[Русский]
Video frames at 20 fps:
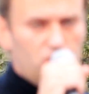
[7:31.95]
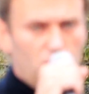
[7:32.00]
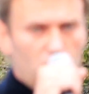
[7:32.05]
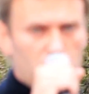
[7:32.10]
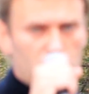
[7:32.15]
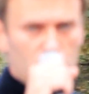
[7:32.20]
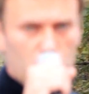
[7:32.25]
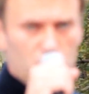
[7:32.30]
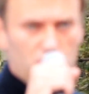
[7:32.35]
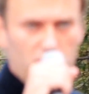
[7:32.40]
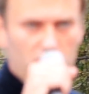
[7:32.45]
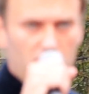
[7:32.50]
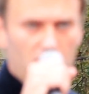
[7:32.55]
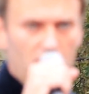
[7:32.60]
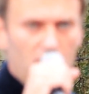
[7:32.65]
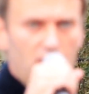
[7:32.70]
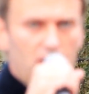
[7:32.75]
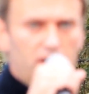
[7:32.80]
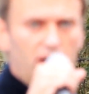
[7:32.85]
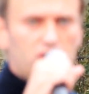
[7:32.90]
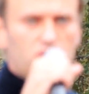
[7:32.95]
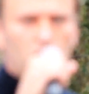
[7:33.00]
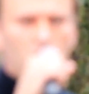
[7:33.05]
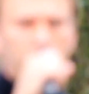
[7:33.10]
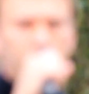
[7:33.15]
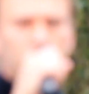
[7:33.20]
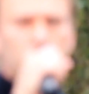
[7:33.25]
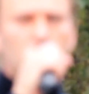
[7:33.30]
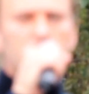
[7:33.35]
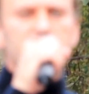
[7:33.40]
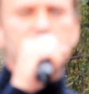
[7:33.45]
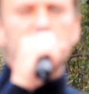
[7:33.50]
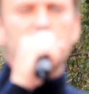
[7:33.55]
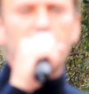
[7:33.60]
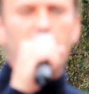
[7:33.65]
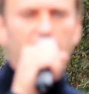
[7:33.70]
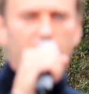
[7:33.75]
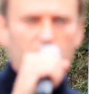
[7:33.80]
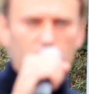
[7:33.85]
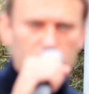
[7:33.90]
которые нужны, которые все
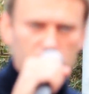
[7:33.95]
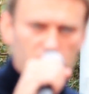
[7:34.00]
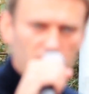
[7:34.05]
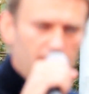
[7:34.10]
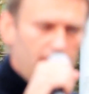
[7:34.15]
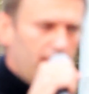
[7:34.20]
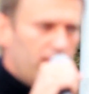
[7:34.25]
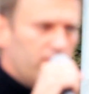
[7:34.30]
знают,